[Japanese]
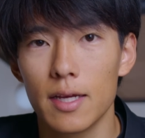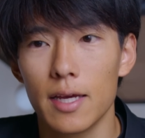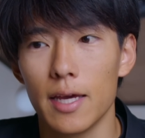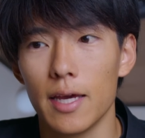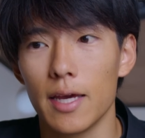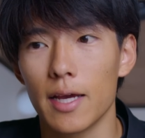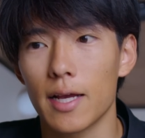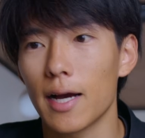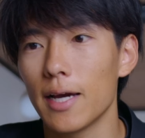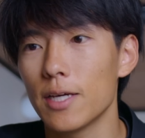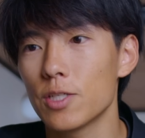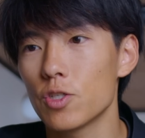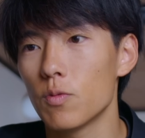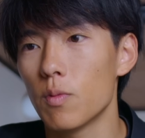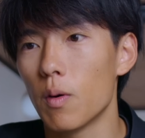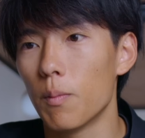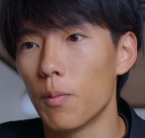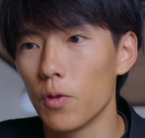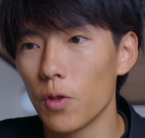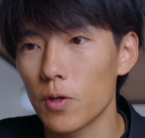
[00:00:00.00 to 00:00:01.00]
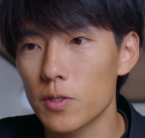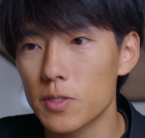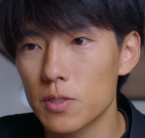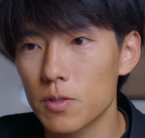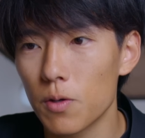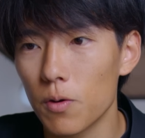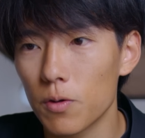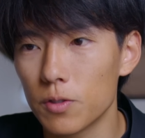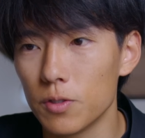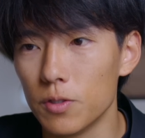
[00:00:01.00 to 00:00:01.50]
えー、会場もものす
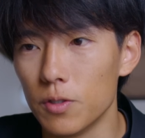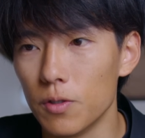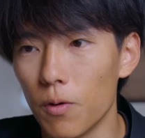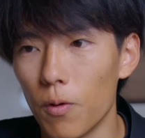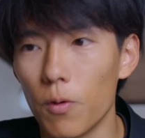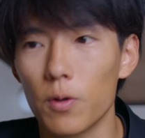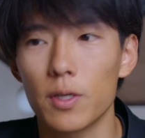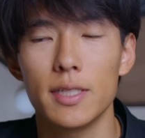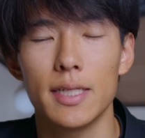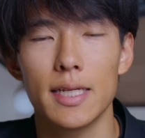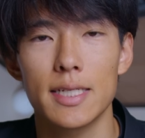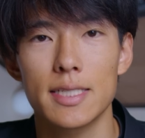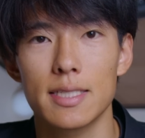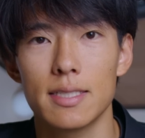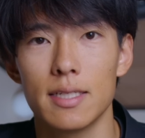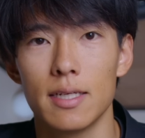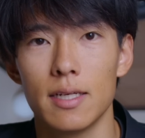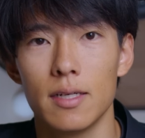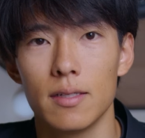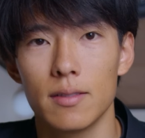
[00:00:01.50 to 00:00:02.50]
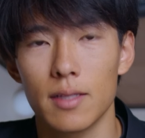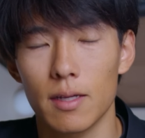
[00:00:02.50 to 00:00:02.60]
ごく大きいです。